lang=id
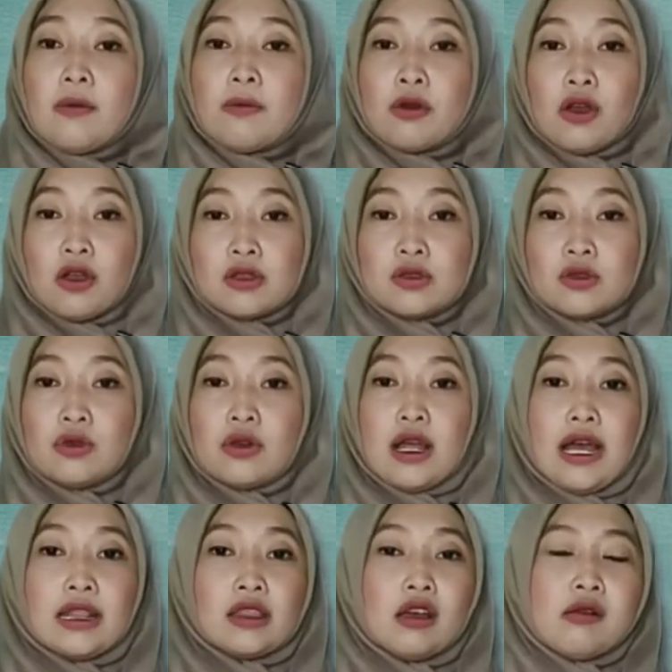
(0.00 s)
brosur,
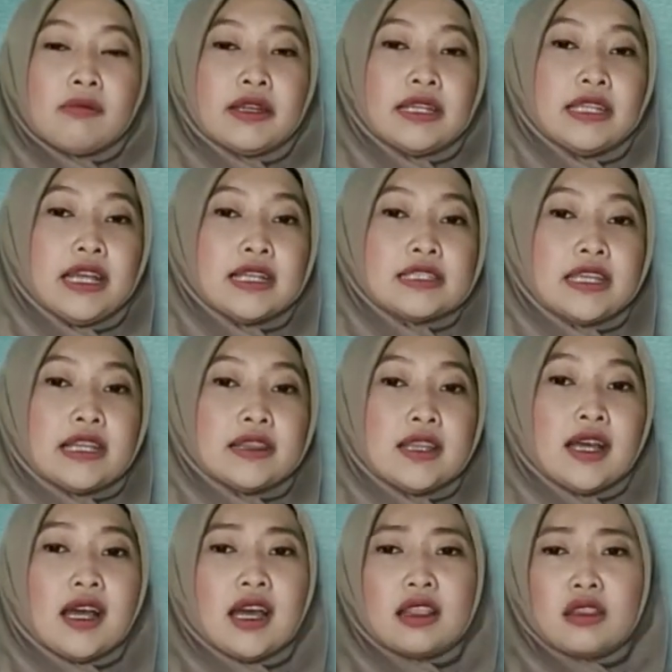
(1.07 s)
atau media
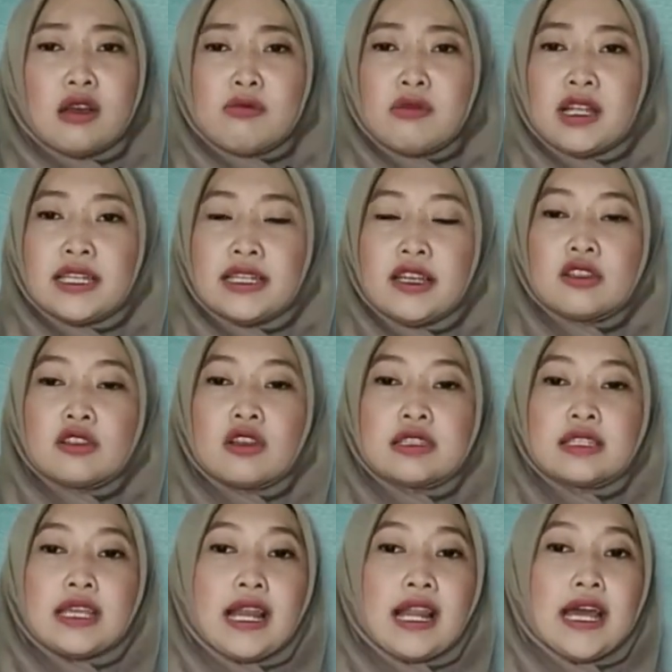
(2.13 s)
cetak atau media
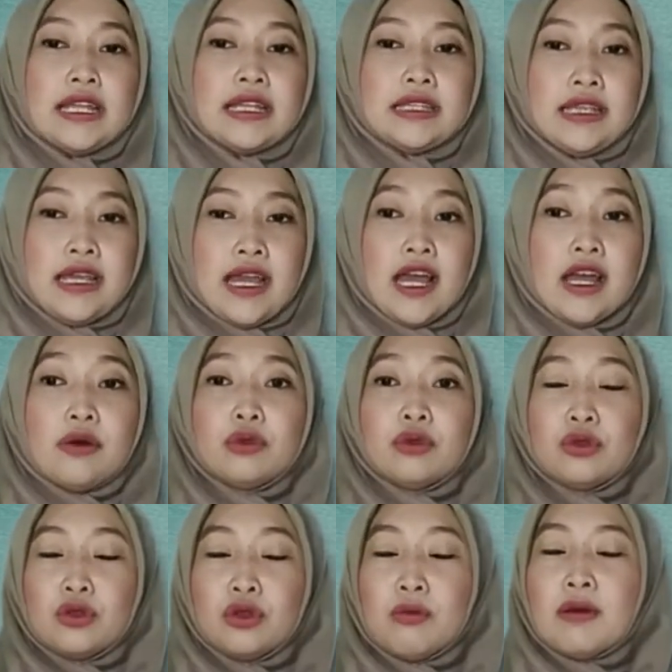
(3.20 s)
sosial lainnya
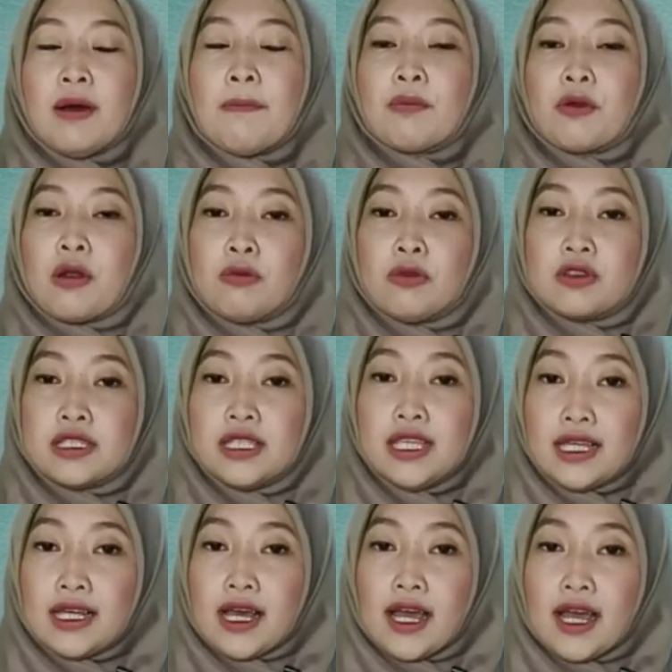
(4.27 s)
untuk
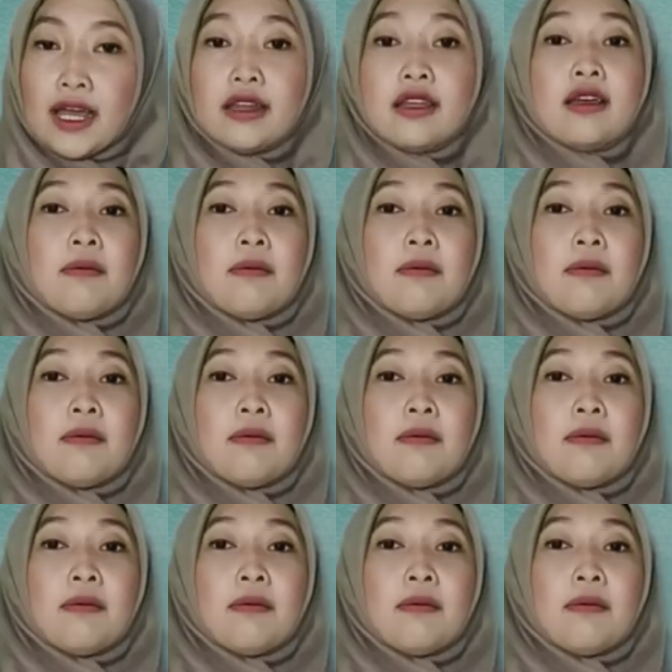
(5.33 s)
mempromosikan,